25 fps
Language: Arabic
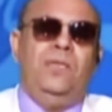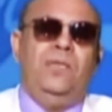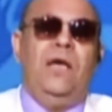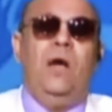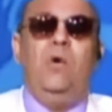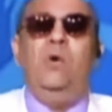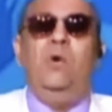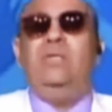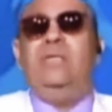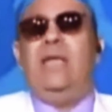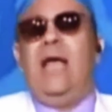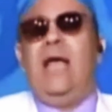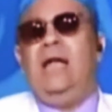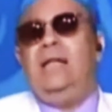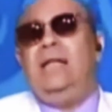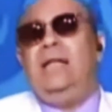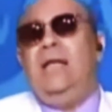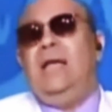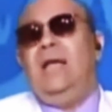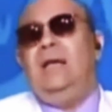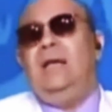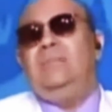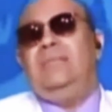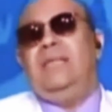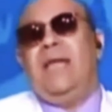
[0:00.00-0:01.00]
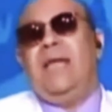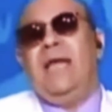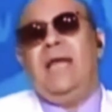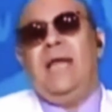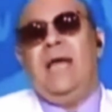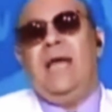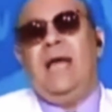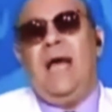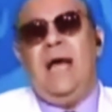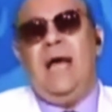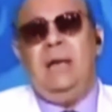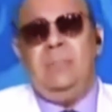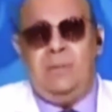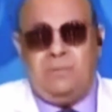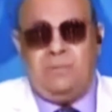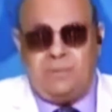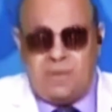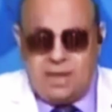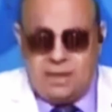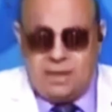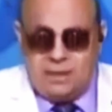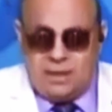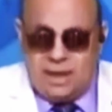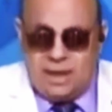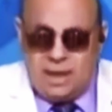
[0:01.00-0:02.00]
اتجوزتي عندك كام سنه
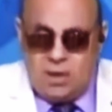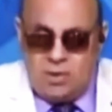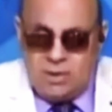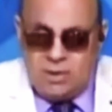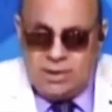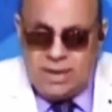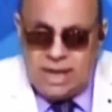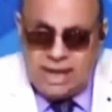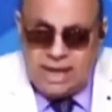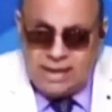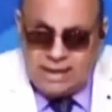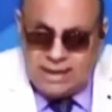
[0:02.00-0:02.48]
حبيبتي انت اتجوزتي